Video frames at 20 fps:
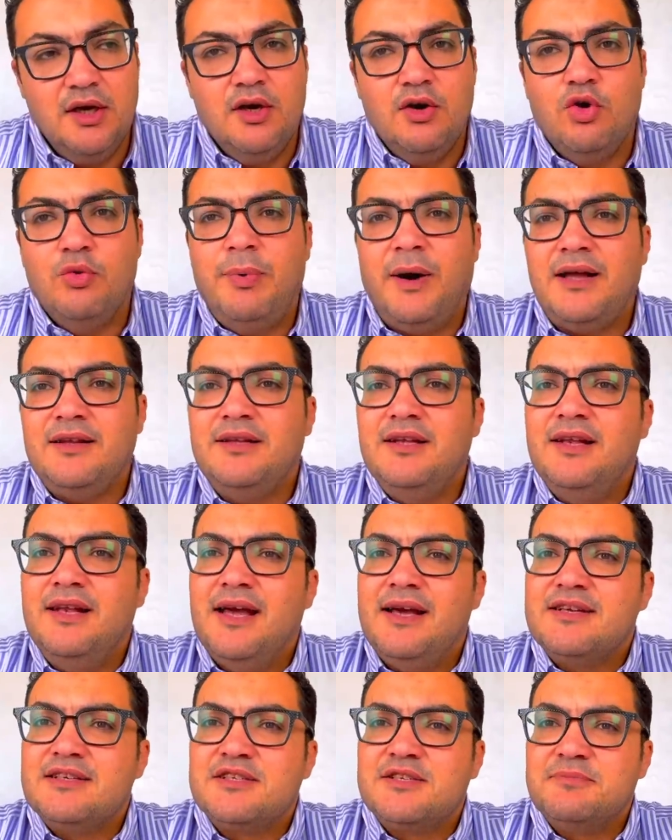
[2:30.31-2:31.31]
وبعدين
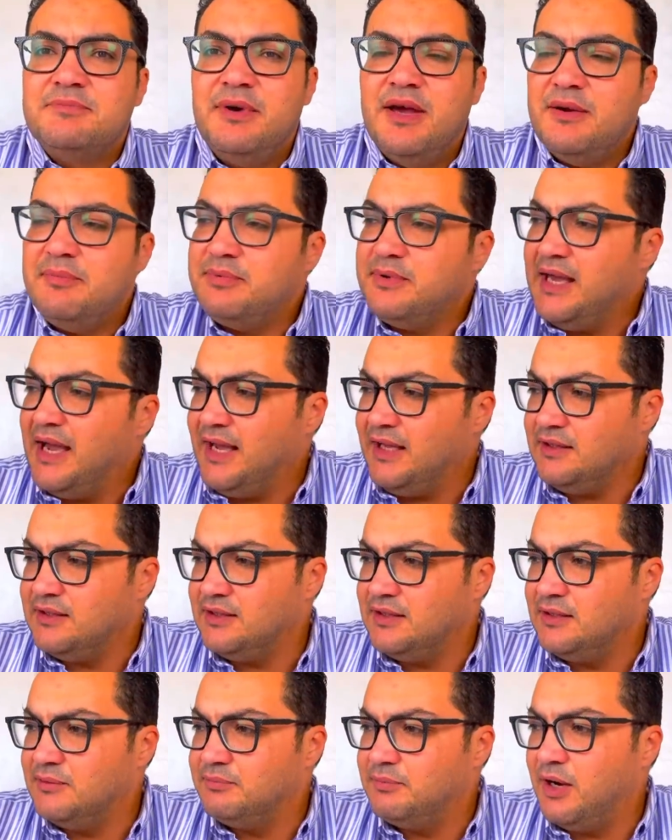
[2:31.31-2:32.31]
لاسباب
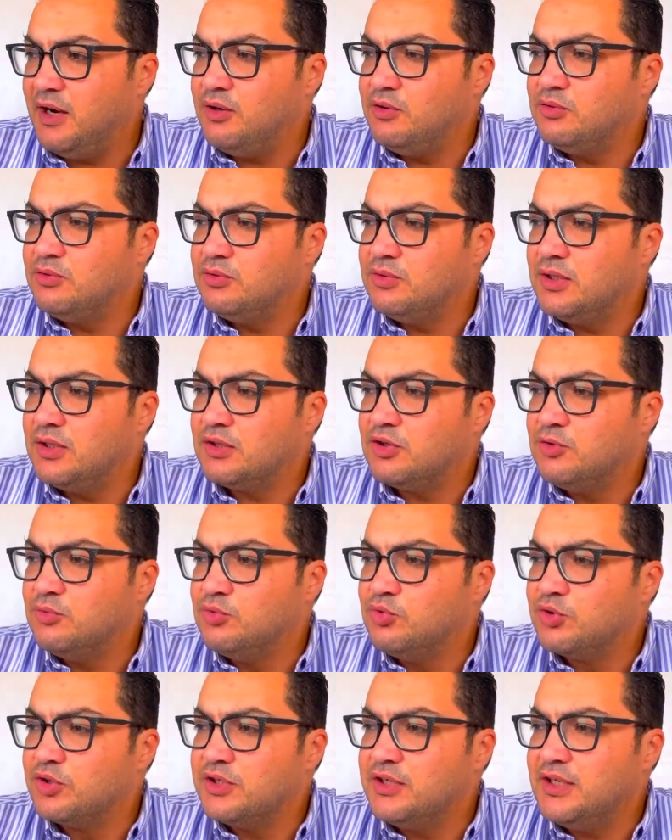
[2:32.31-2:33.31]
يعني بقوا
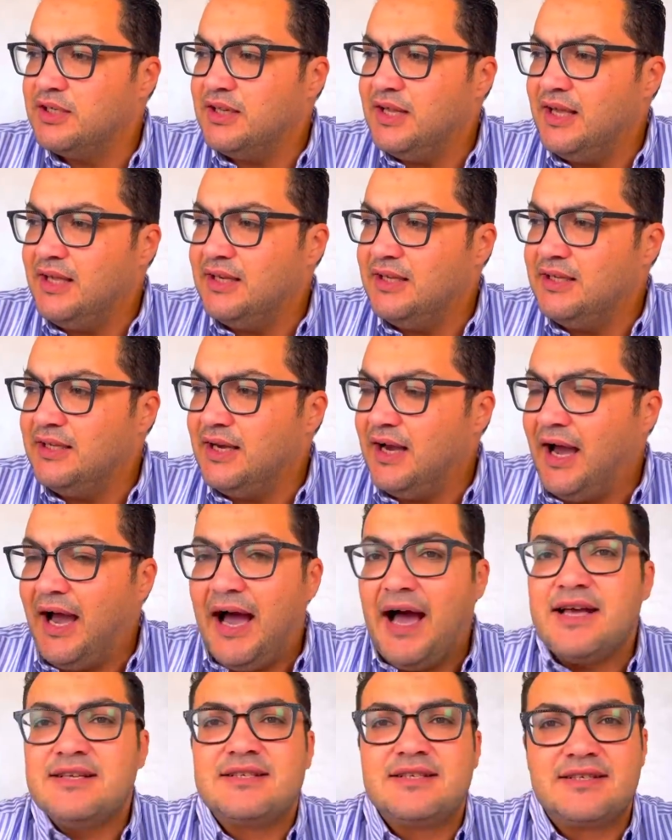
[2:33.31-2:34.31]
جمهور النادي الاهلي
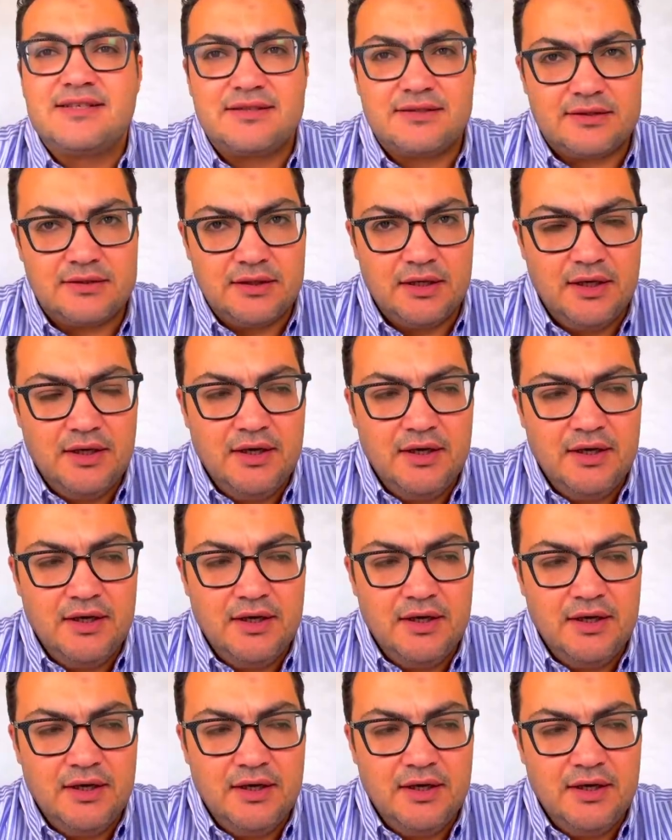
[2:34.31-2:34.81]
حس